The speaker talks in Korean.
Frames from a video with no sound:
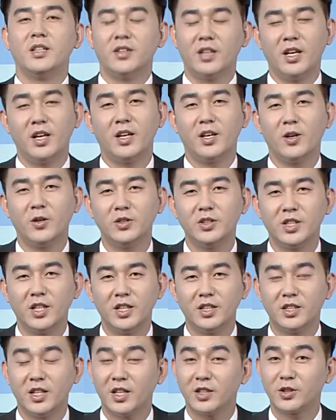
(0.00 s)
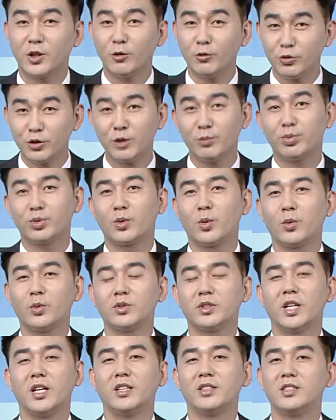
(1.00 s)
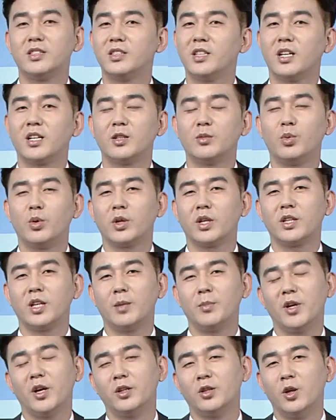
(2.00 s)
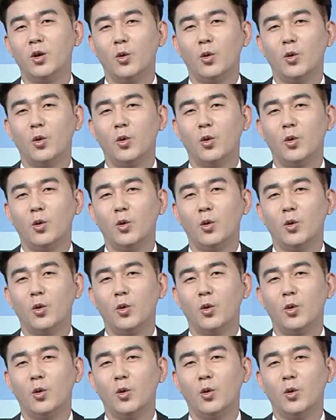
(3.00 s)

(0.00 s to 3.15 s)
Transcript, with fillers: 네, 현재 이제 서울시 부동산 시장을 보게 되면